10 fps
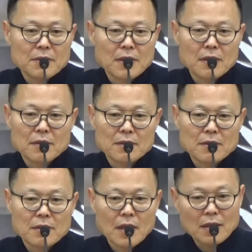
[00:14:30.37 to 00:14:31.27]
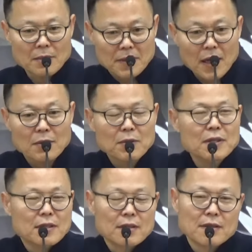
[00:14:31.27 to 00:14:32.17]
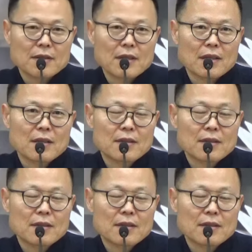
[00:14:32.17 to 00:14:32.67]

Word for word: 자기는 대답을 하고 있는 거야.